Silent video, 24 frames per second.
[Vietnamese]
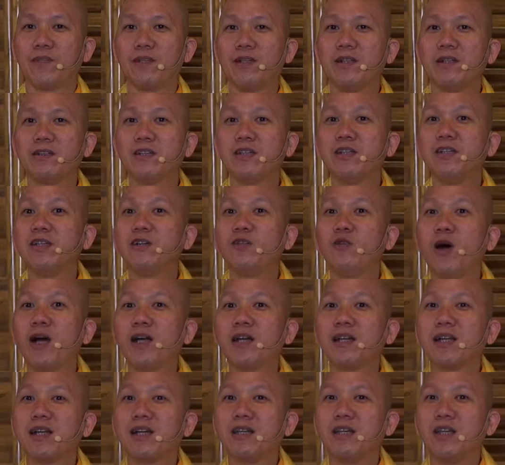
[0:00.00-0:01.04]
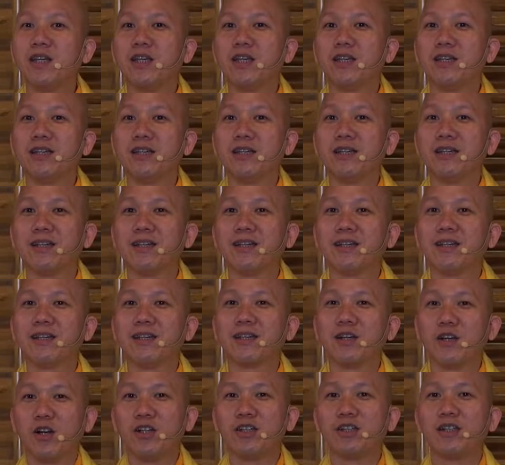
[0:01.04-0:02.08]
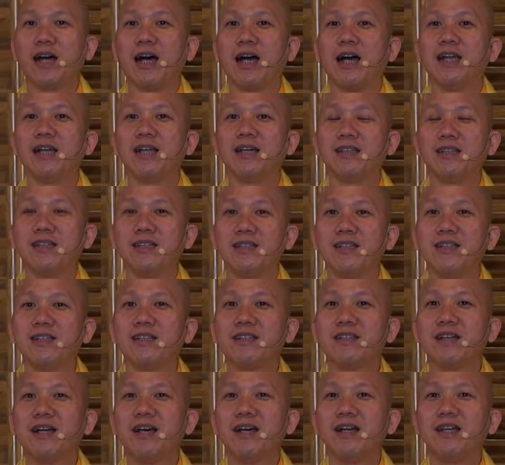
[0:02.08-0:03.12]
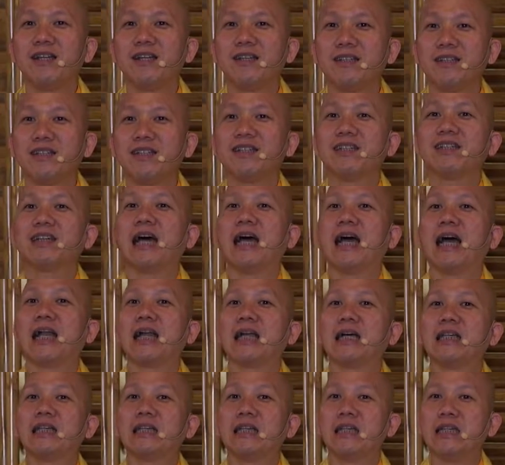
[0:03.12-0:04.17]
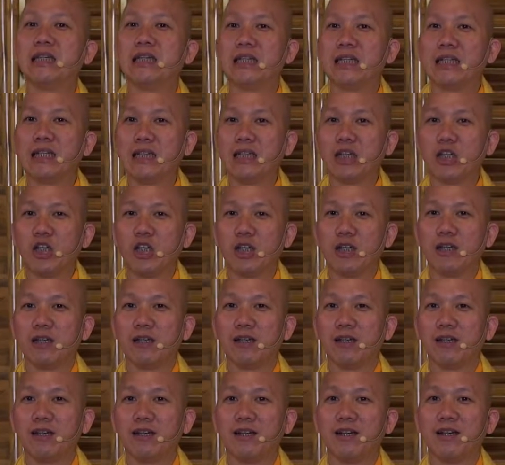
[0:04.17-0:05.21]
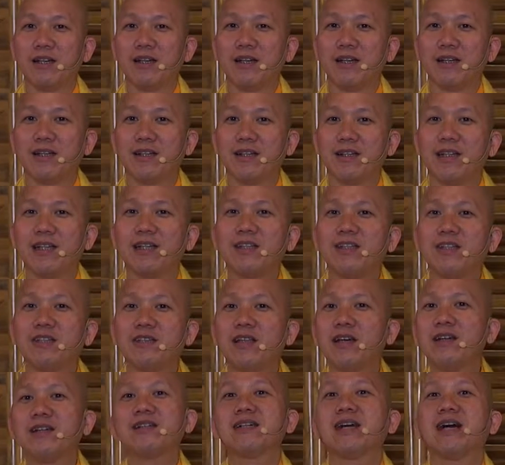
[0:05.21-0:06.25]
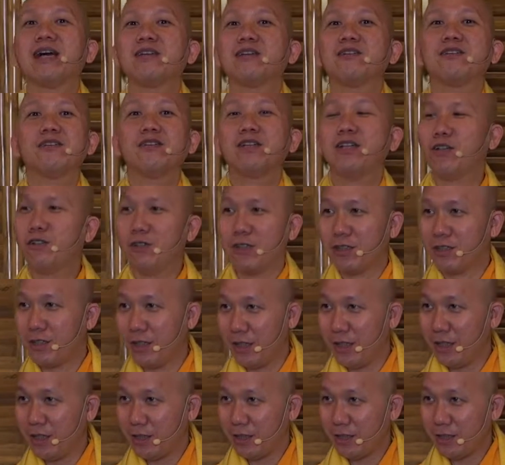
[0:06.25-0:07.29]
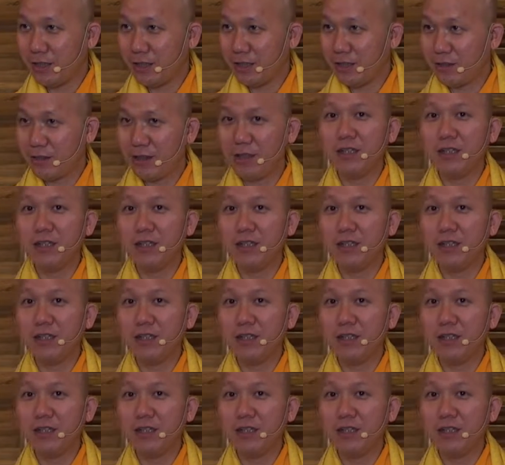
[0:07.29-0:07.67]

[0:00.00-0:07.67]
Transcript: Cho nên thiên quốc là gì? Cõi trời là gì? Thiên giới là gì? Thiên đàng là gì? là tại vì tất cả cái đó đều là thiện hết đó.